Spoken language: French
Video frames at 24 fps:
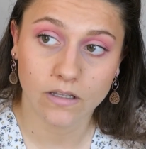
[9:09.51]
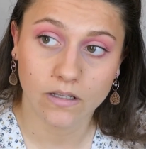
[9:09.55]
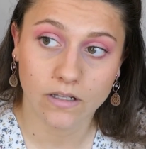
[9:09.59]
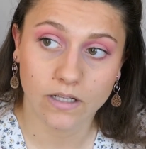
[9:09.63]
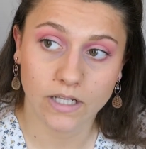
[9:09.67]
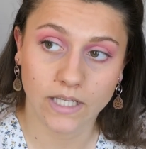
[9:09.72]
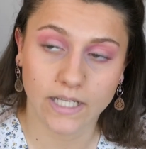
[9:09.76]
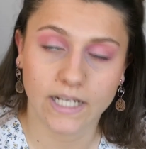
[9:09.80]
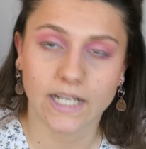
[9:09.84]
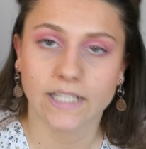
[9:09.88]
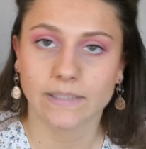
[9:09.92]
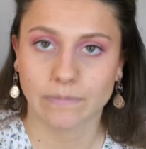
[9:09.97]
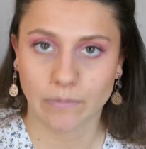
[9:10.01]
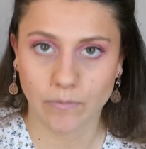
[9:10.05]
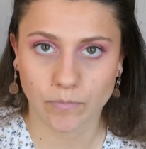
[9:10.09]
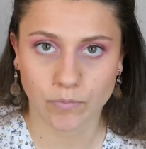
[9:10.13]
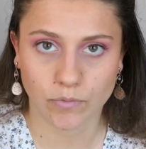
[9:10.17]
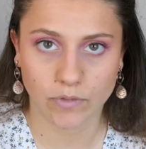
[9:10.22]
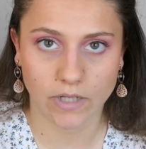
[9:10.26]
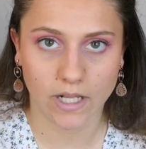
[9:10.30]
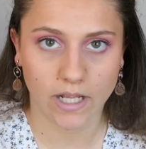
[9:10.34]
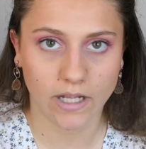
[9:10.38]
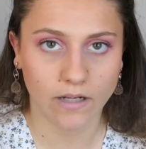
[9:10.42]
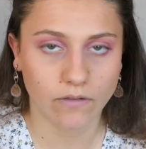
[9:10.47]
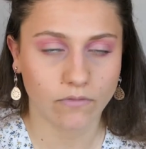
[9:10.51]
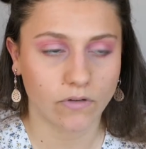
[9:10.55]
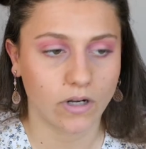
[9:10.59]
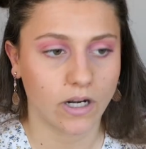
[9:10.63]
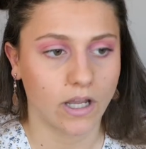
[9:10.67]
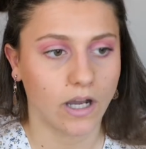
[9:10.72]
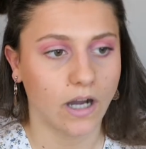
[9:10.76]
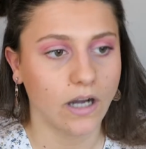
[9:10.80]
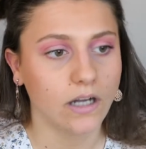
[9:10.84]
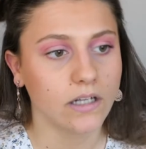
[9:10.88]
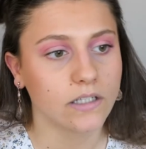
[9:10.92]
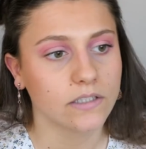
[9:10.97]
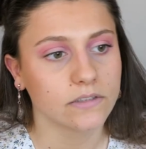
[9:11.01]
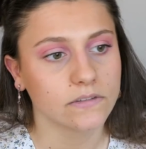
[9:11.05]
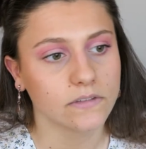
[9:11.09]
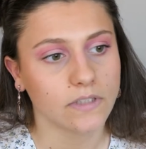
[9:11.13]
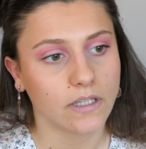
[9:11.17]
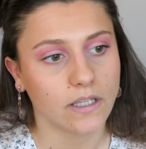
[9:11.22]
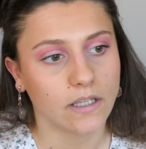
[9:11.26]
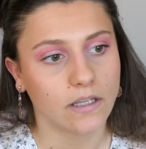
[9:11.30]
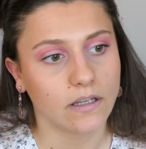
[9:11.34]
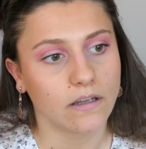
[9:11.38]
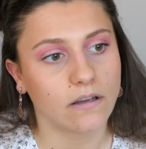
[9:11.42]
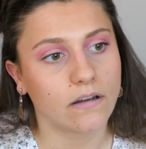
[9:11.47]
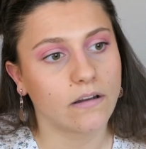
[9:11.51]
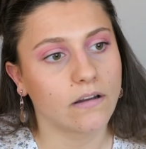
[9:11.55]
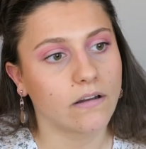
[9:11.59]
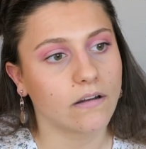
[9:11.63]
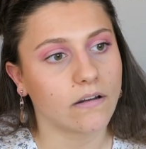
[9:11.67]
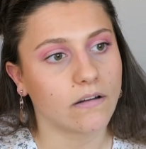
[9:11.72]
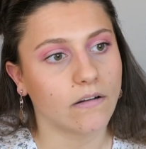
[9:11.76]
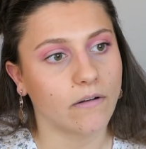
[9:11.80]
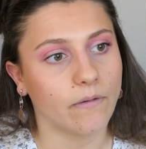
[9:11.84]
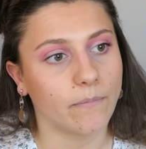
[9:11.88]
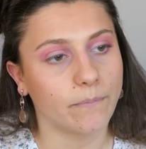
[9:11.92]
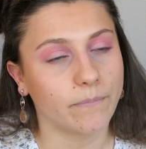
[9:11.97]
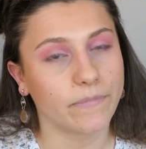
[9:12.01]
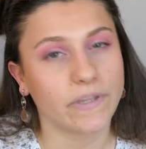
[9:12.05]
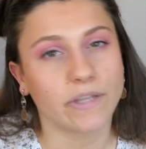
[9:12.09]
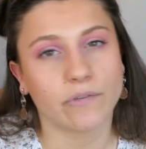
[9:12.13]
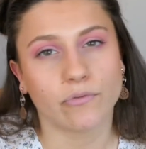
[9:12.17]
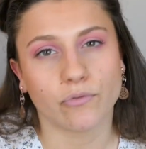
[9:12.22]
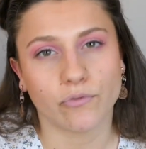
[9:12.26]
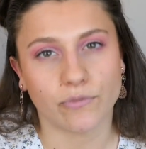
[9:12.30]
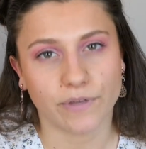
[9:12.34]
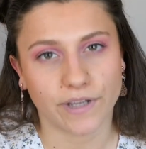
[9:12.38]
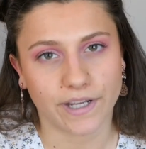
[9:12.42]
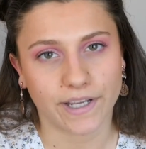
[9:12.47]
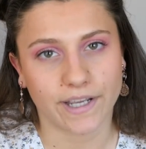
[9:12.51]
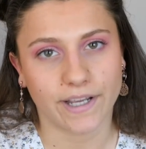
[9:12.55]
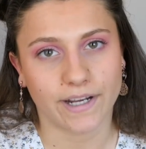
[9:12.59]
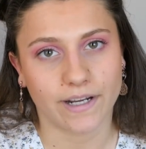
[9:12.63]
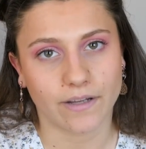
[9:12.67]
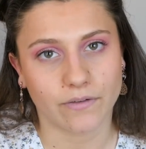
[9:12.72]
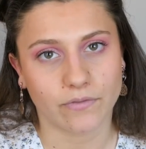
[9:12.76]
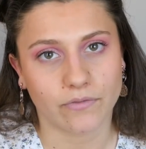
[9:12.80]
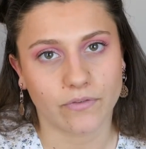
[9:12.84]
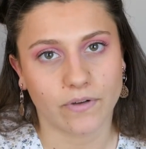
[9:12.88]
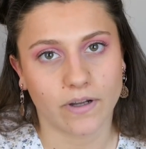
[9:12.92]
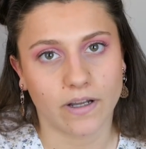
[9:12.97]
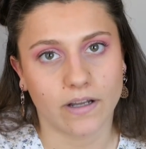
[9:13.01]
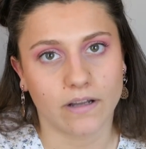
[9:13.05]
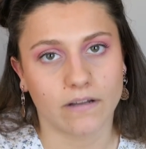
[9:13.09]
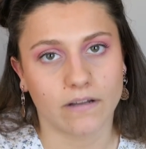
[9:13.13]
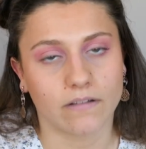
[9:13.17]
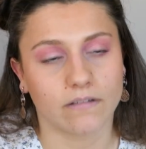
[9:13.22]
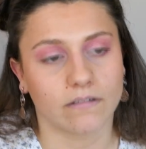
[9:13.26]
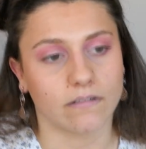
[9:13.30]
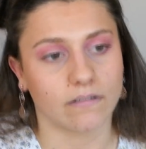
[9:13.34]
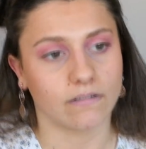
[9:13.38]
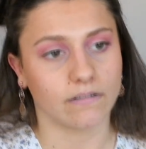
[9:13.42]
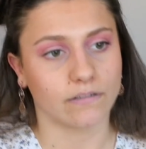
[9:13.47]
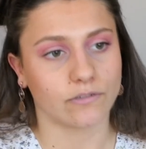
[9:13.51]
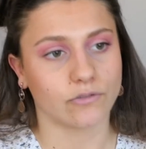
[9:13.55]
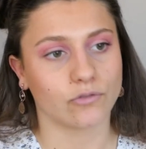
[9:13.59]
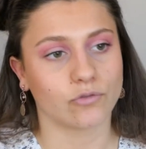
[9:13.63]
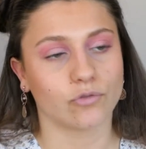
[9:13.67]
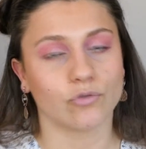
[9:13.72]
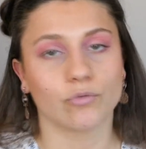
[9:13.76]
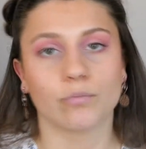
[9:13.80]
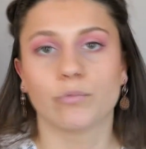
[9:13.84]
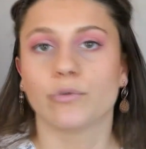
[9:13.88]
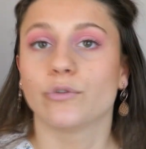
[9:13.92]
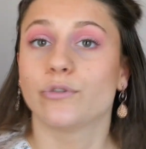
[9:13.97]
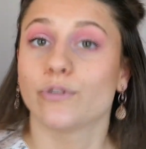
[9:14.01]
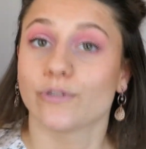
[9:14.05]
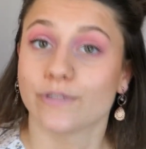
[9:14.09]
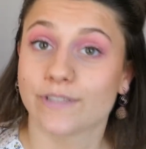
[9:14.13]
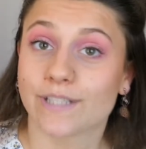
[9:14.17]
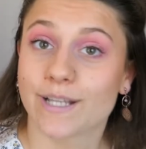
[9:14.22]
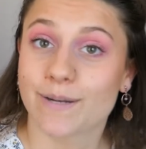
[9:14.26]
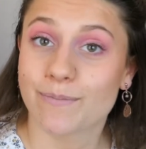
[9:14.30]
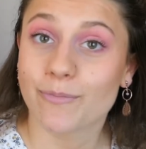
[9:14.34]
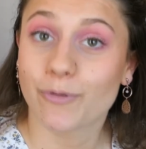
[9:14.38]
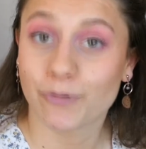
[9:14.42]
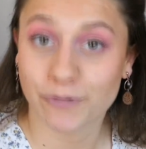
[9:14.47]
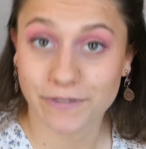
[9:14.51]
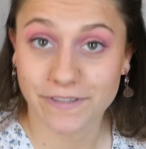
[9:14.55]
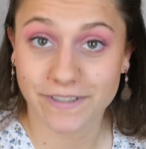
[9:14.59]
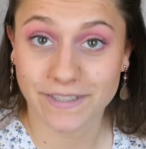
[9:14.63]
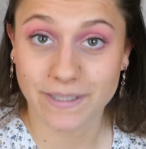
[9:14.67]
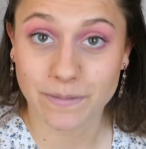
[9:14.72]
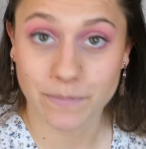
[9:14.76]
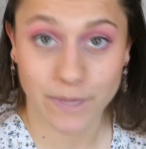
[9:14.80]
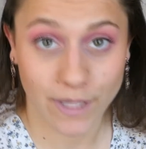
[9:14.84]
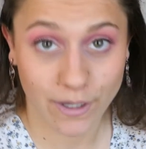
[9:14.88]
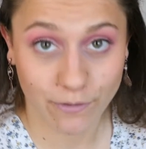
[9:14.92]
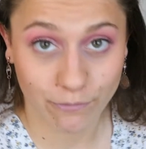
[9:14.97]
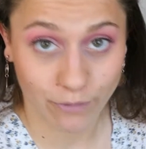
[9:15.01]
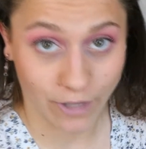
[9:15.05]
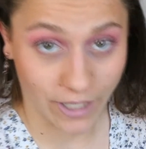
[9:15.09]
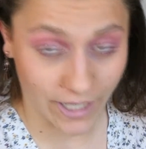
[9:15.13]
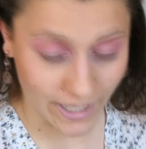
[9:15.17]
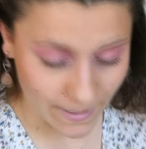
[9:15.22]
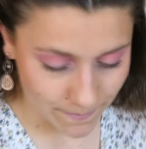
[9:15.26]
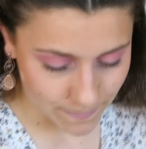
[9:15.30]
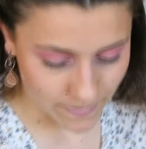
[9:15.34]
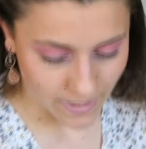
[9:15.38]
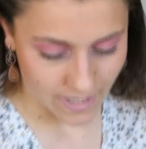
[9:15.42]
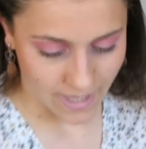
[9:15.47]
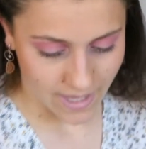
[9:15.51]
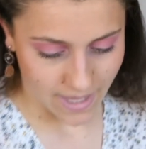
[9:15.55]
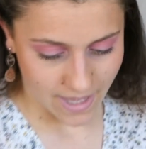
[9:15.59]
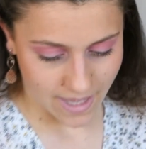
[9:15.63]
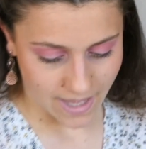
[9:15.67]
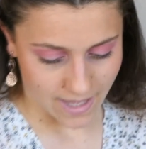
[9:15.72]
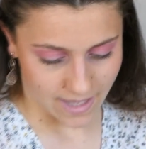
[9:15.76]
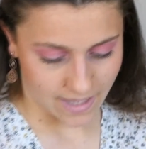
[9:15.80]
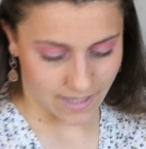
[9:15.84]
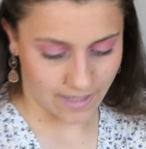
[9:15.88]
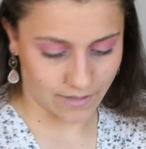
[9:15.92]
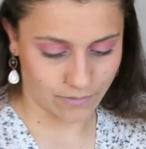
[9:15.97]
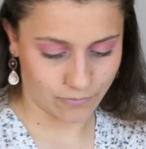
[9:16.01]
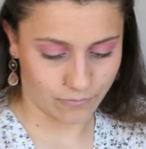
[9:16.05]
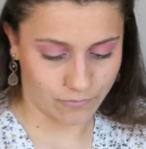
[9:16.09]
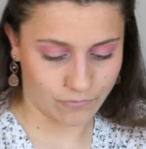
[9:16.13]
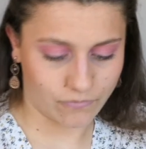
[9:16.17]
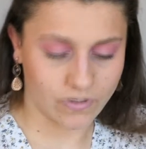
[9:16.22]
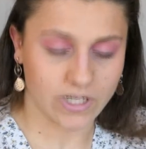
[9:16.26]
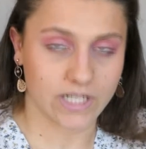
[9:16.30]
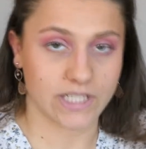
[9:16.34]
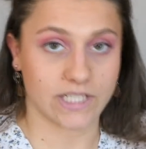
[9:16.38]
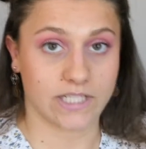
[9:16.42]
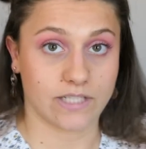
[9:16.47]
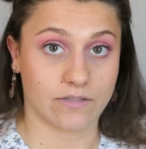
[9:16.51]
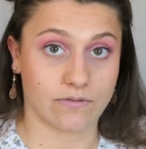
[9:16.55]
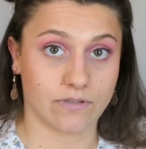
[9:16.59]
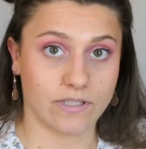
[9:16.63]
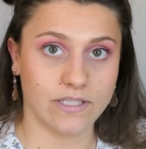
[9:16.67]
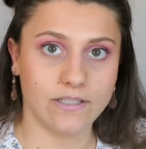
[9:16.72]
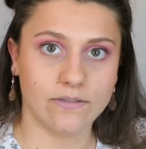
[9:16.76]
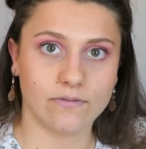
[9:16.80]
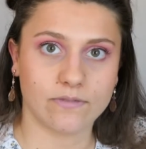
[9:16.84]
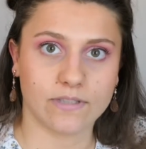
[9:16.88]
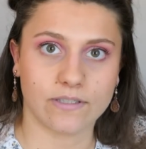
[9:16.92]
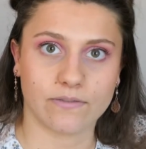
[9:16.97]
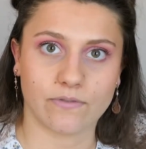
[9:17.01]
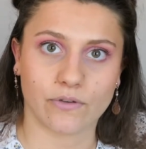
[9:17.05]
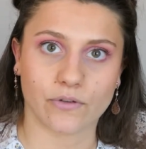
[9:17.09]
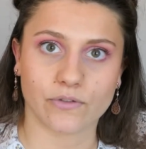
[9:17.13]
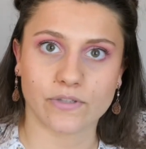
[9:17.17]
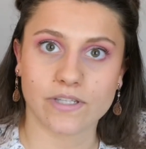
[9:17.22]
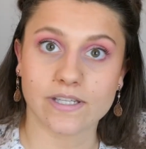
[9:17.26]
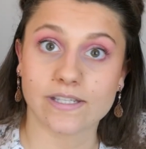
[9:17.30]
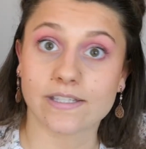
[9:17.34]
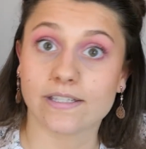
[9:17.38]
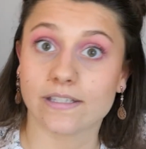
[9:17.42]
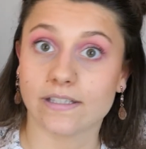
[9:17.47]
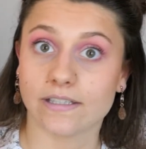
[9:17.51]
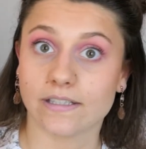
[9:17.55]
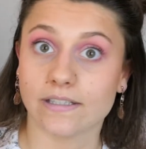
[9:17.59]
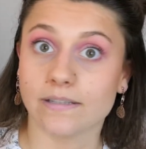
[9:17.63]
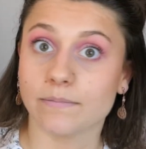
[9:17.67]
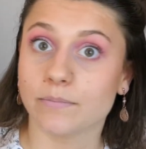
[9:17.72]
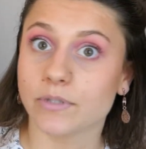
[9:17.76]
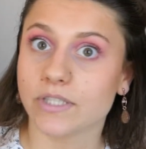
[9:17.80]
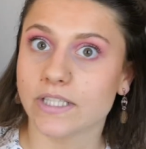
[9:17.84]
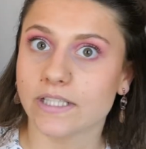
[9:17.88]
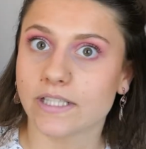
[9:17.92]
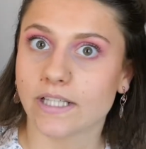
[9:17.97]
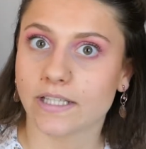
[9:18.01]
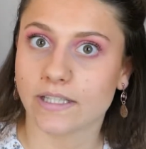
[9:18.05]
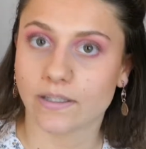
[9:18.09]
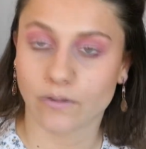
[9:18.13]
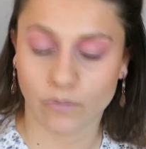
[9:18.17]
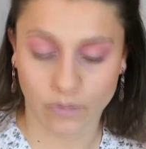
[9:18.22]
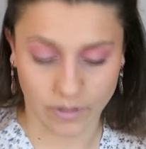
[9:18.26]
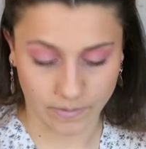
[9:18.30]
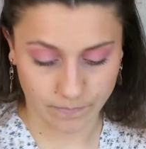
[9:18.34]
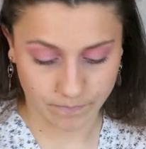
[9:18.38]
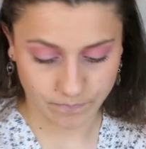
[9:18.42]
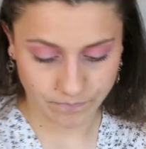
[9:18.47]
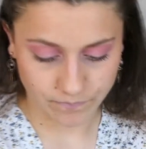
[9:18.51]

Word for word: les classes populaires voilà. Euh, et vous verrez à la fin euh, que potentiellement c'était bien vrai. Et donc voilà, j'ai choisi de différencier ces petites catégories.